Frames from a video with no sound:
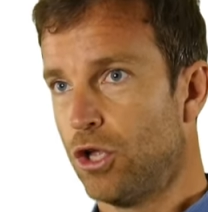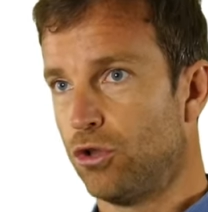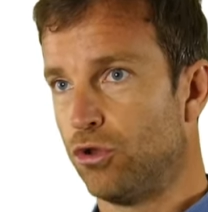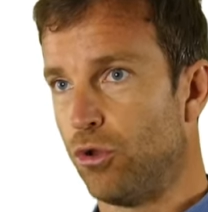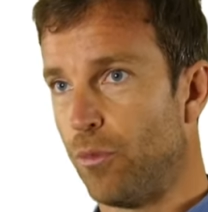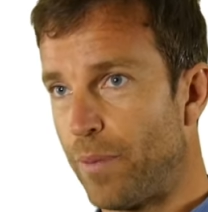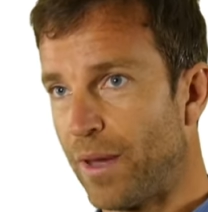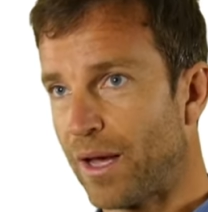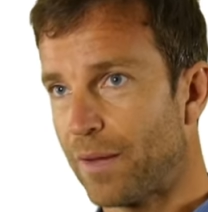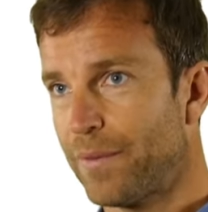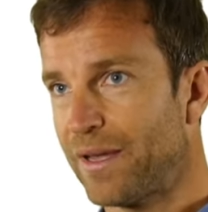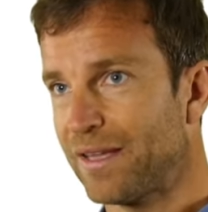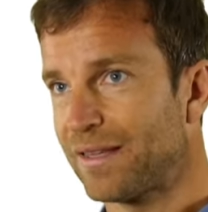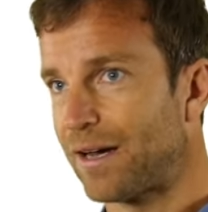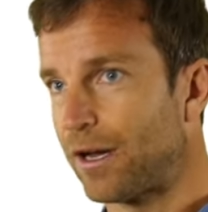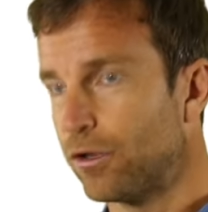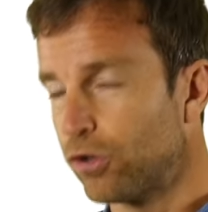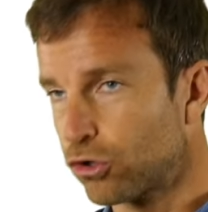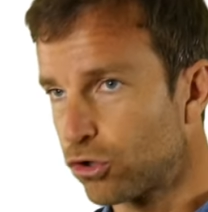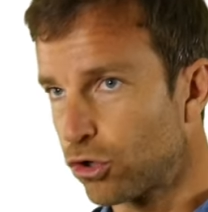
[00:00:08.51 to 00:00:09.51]
de
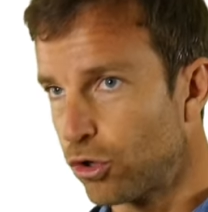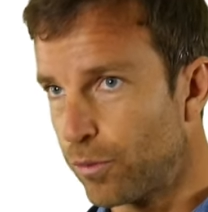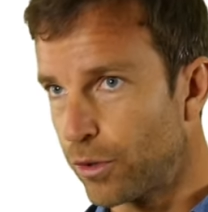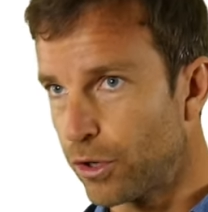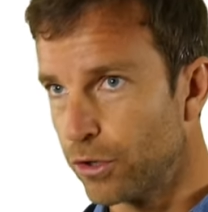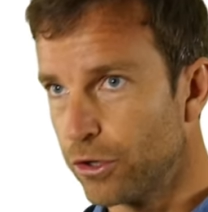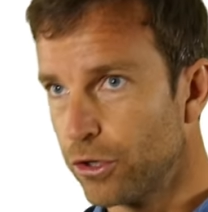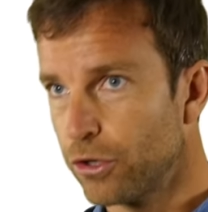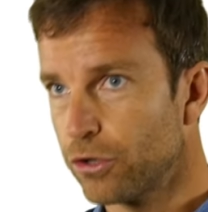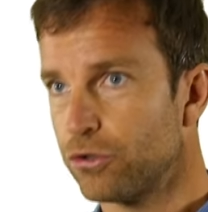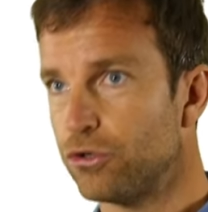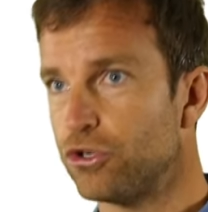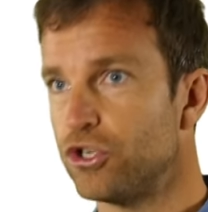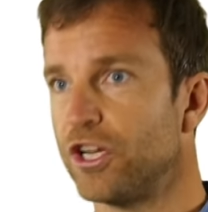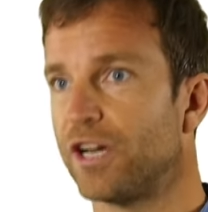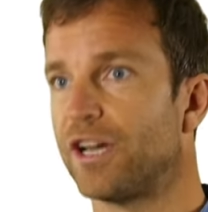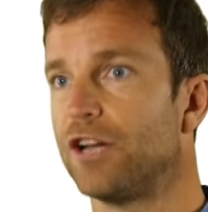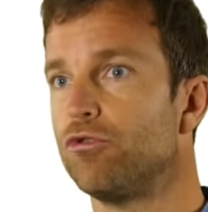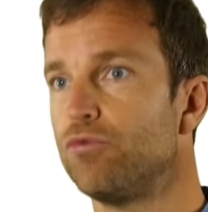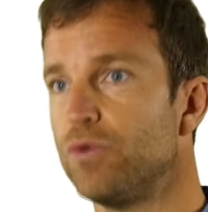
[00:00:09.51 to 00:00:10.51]
permettre à un entrepreneur de
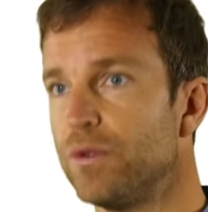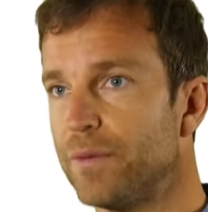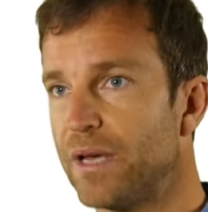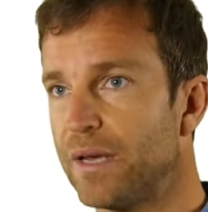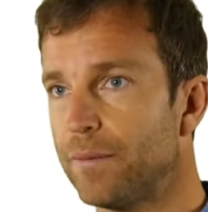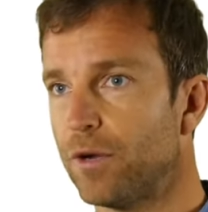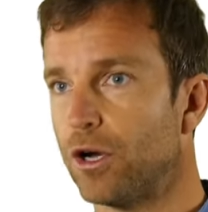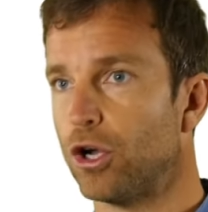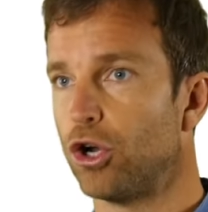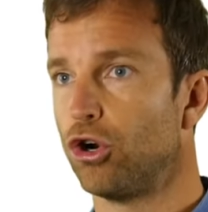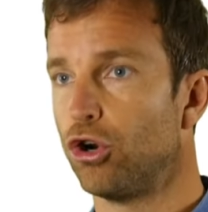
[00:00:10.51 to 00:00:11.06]
gérer lui-même